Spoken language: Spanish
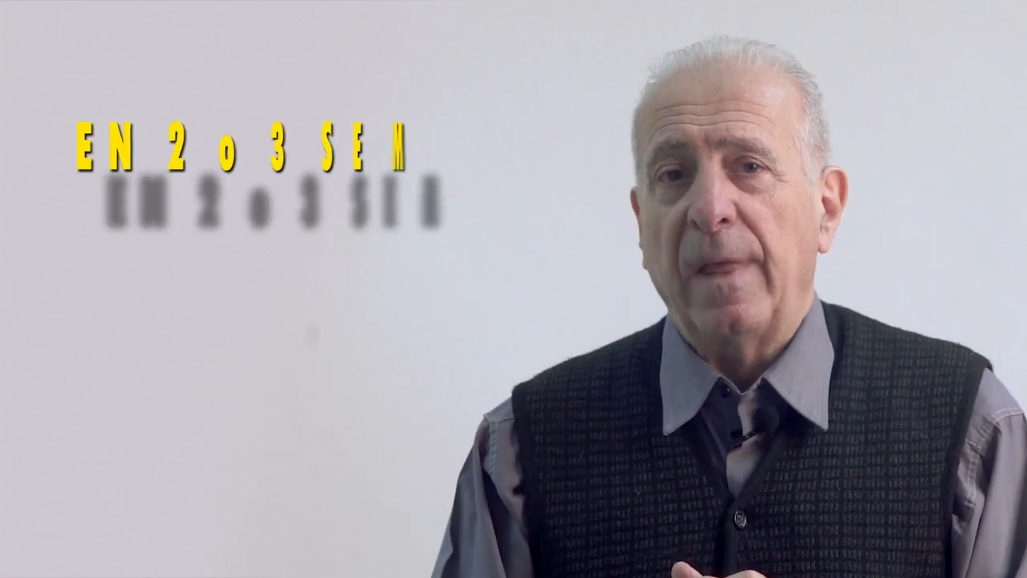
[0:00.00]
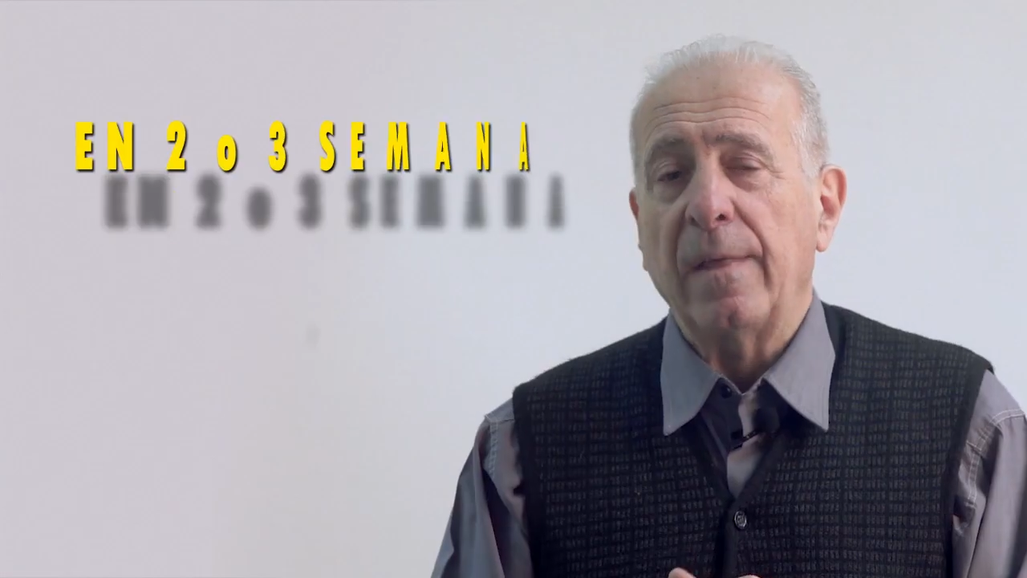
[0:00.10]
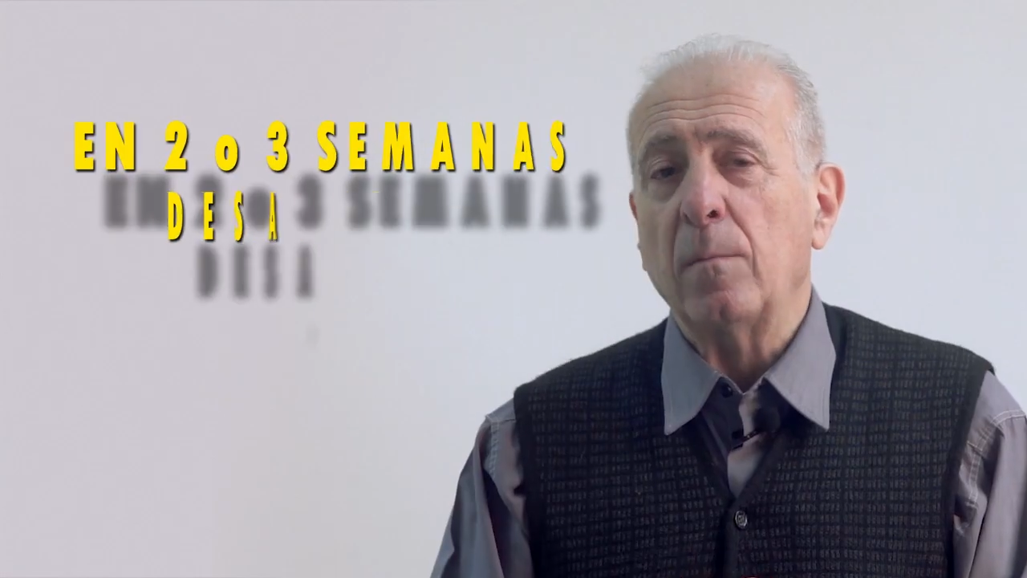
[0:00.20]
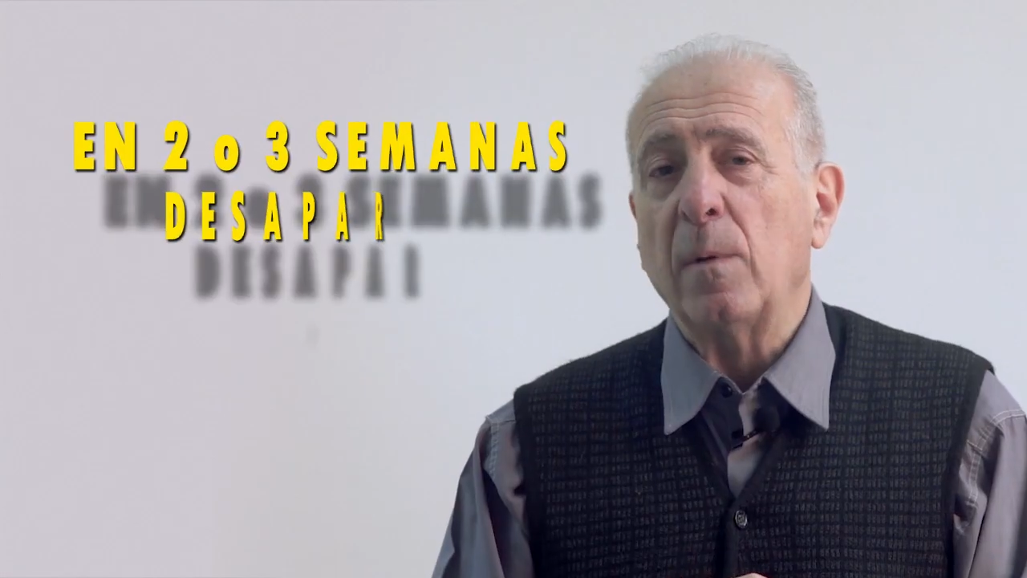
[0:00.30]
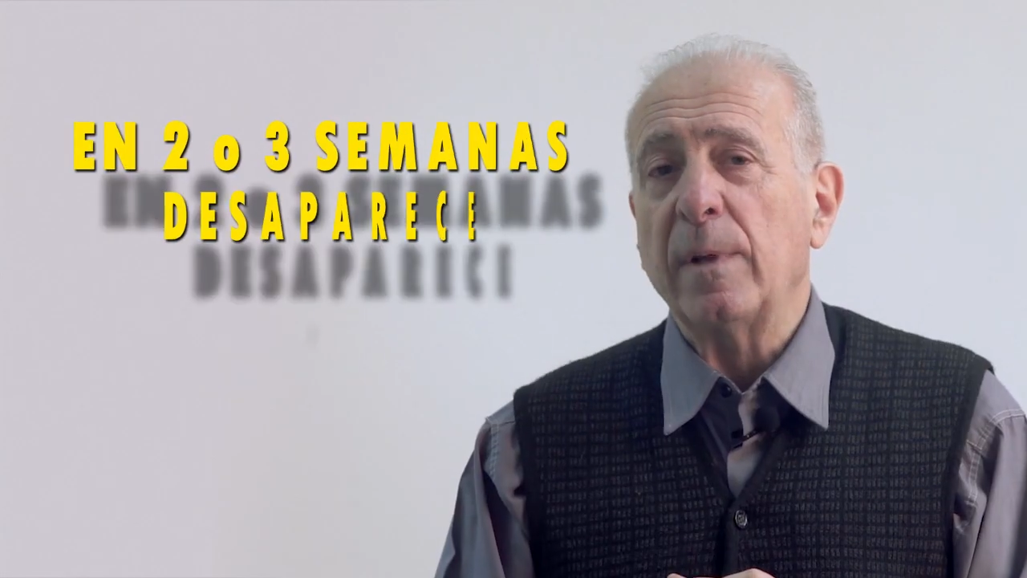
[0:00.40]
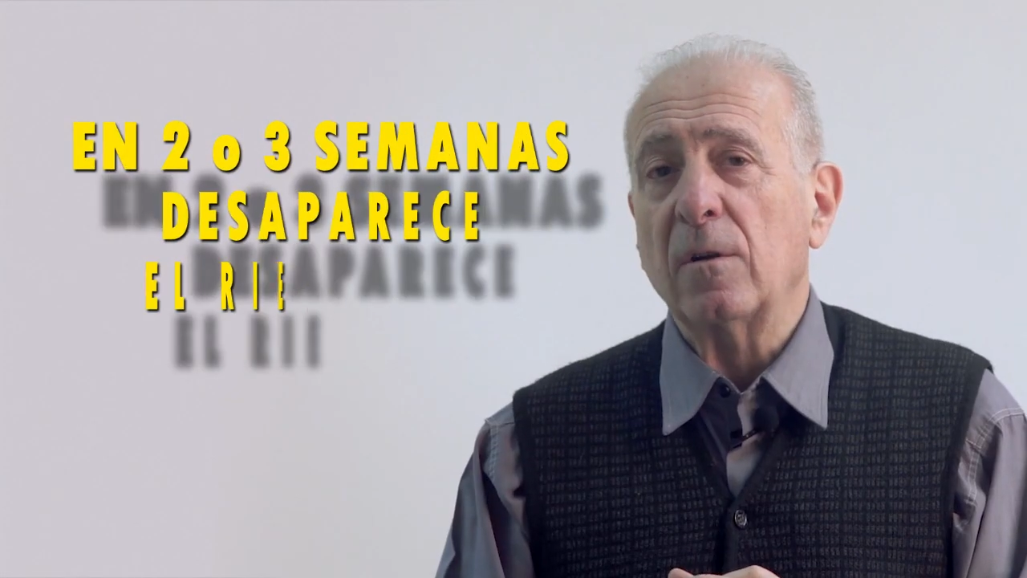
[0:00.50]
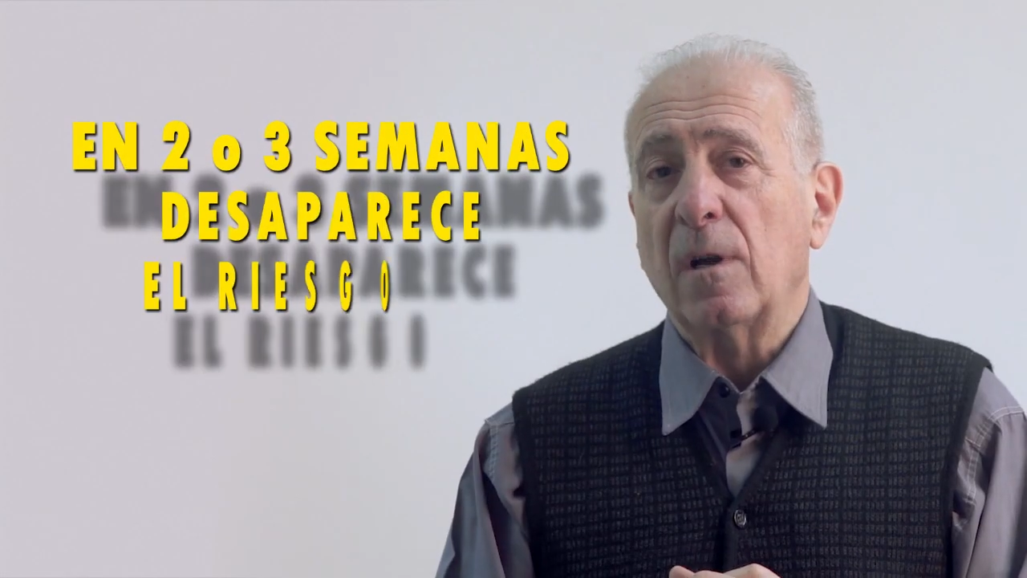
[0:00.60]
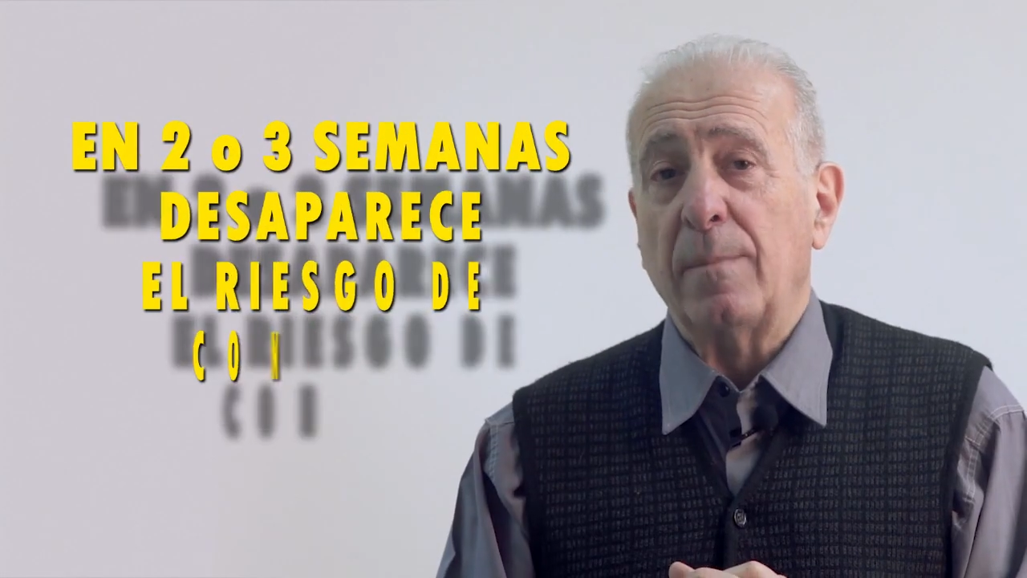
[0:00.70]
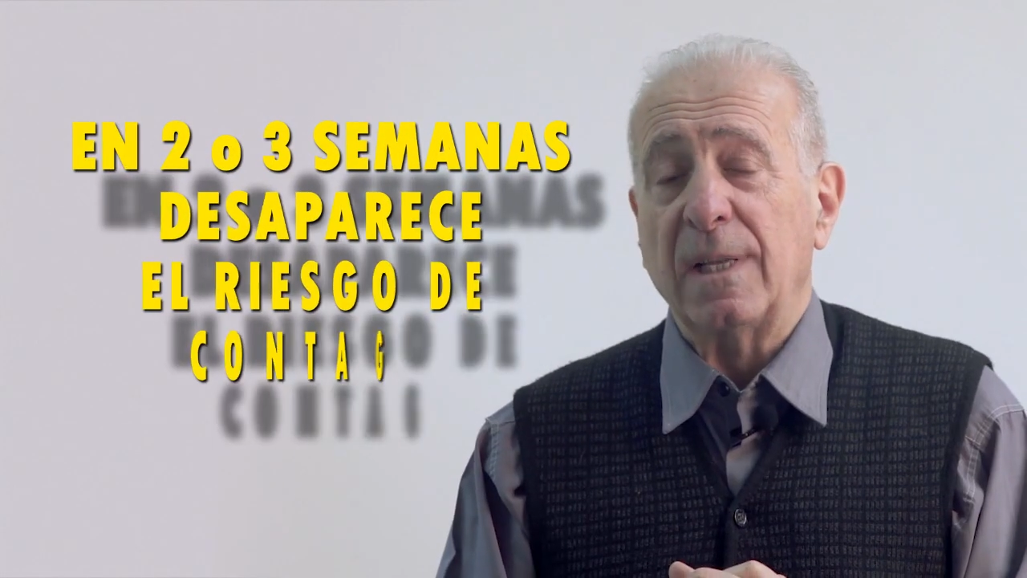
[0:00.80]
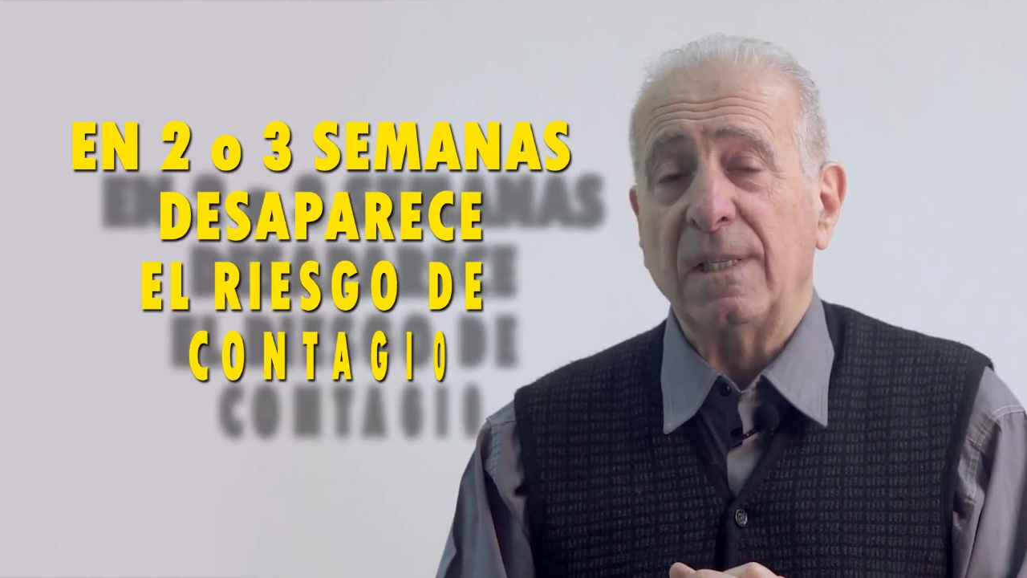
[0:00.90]
Desde el momento
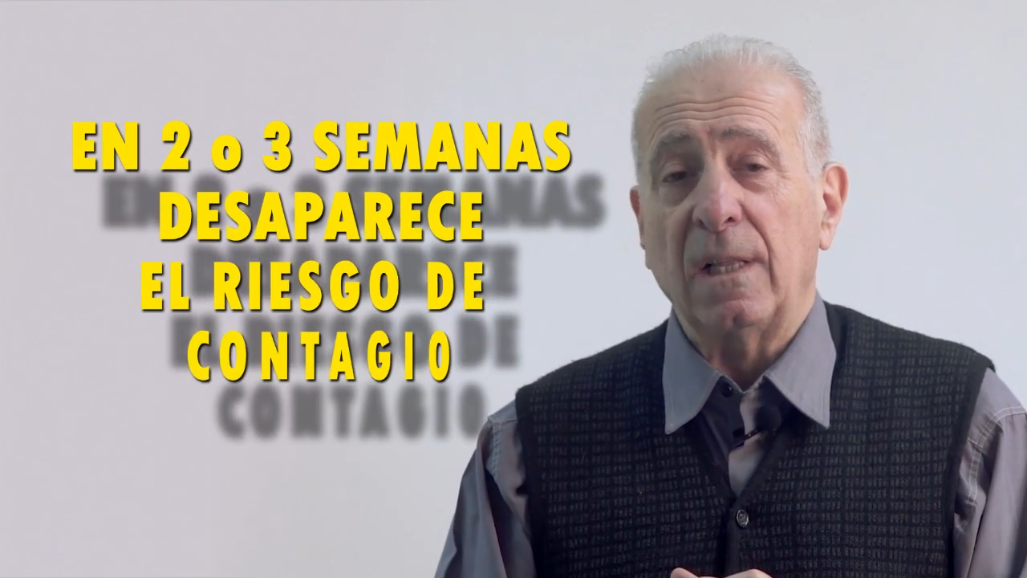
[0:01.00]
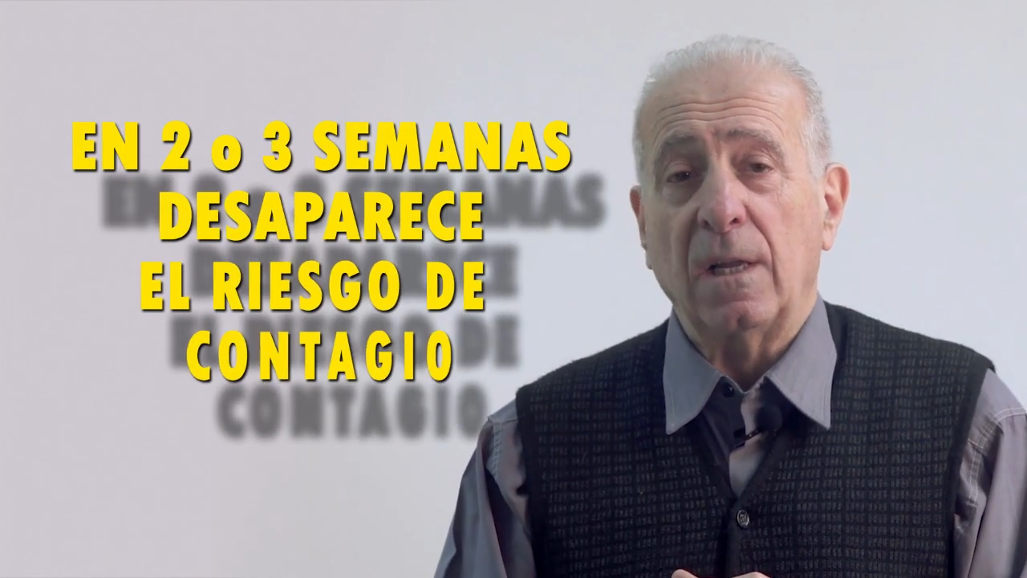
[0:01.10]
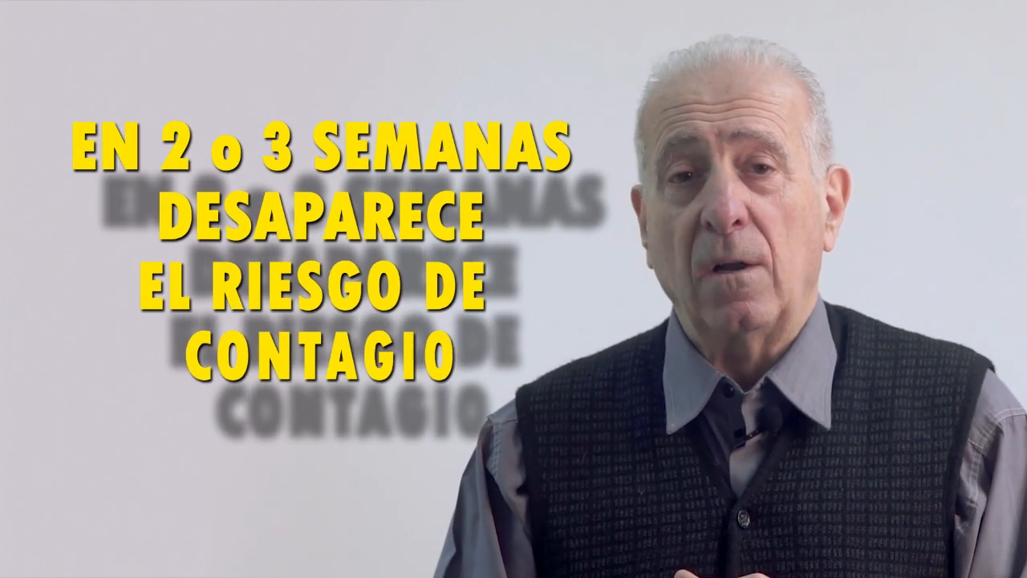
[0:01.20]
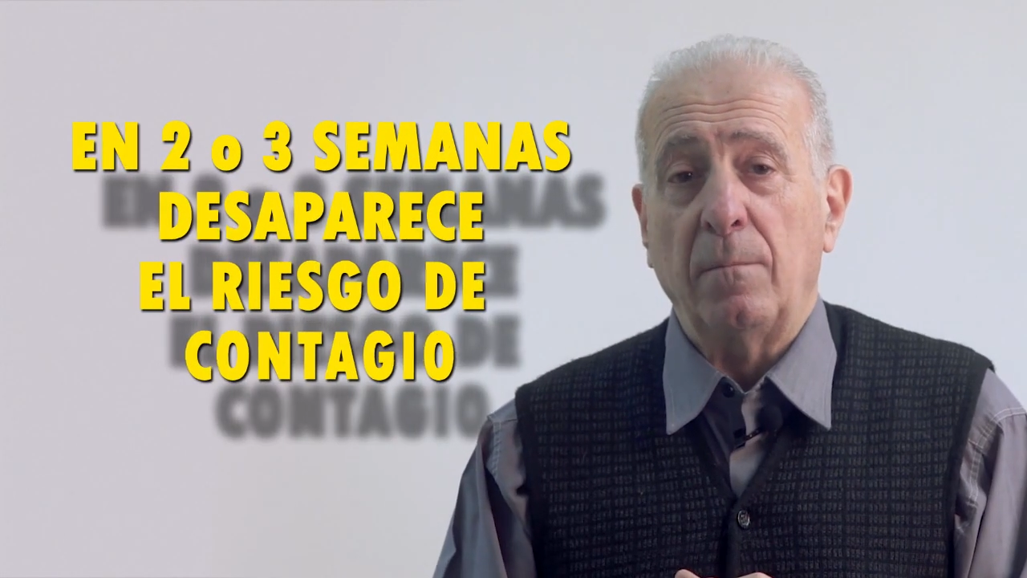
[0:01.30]
que el paciente